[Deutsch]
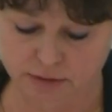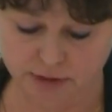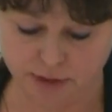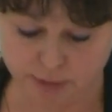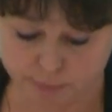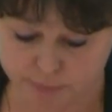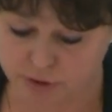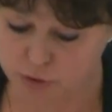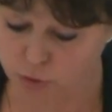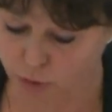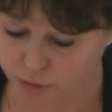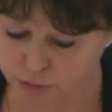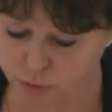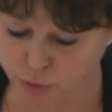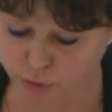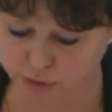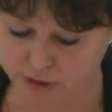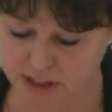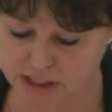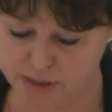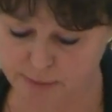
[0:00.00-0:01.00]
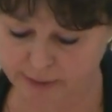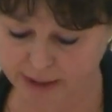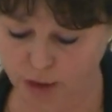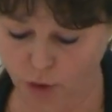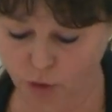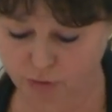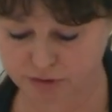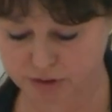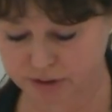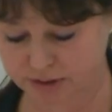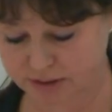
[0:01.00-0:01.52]
gibt es offenkundig zwei
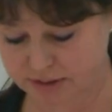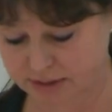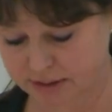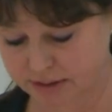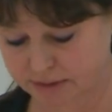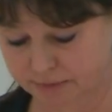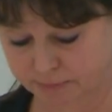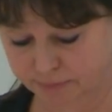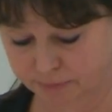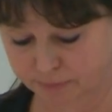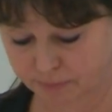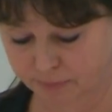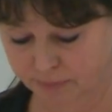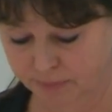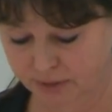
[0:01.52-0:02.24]
Kaufinteressenten.